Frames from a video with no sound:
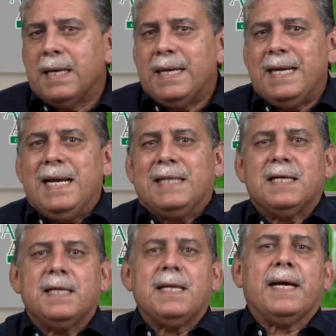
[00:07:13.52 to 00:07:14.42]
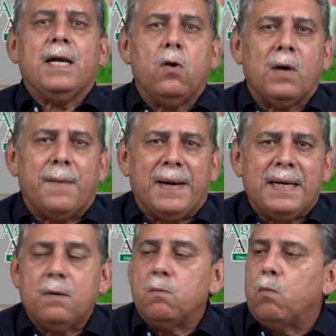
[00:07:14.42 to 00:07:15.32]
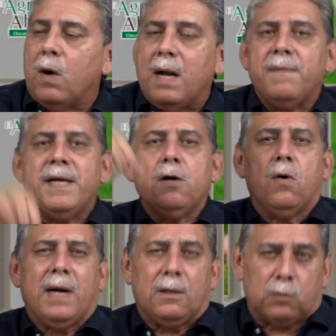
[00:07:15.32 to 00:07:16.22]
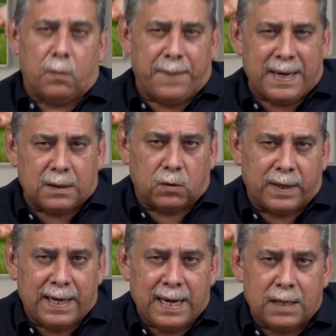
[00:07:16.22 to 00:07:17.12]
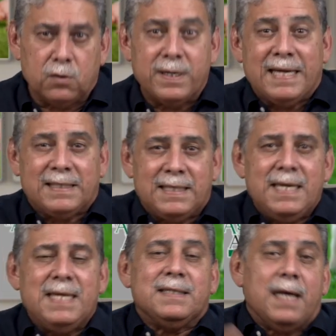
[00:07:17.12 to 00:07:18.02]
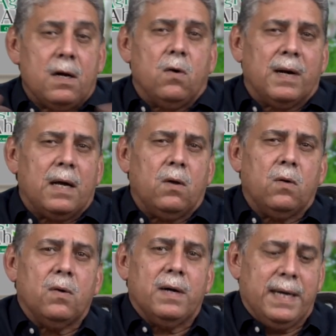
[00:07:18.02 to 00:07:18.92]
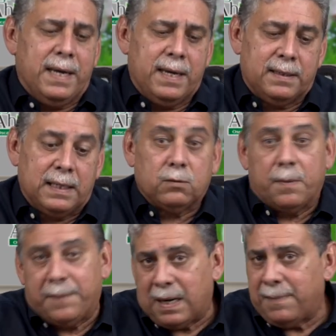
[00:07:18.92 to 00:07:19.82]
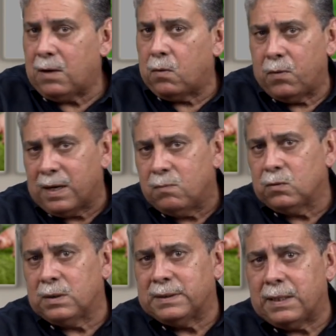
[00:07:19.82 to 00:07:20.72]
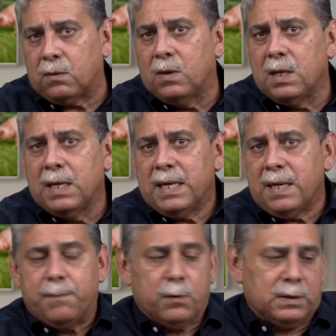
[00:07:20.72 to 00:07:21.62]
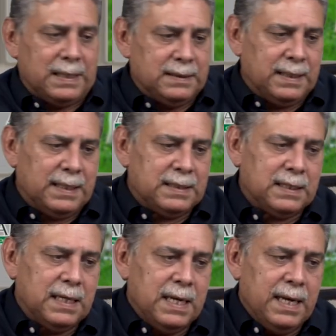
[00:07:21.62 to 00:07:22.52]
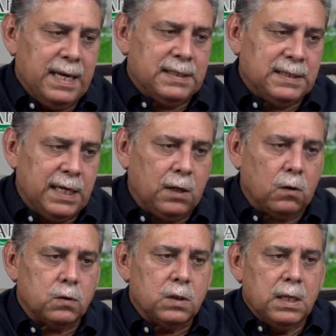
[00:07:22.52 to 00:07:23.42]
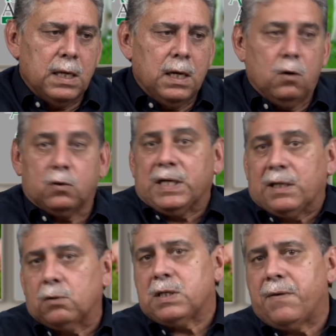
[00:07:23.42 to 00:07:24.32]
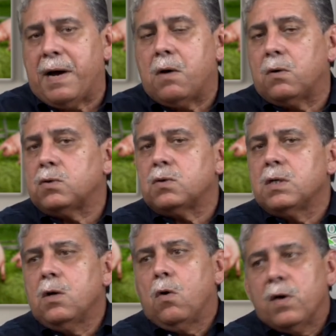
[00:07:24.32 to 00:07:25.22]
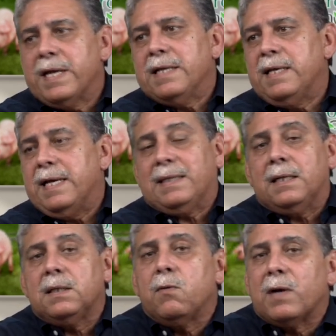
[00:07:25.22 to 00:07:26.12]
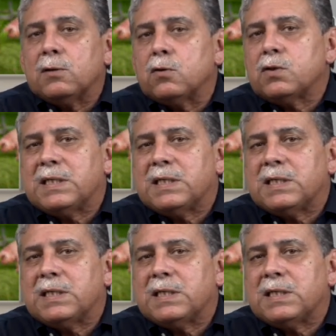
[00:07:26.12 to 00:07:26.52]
y la cerda que logra parir vuelve y logra otro parto en el año y así, y se han logrado, eh, tanto en Panamá como en el mundo entero, importantes ciclos. Los cerdos cebados Hoy en día están demorando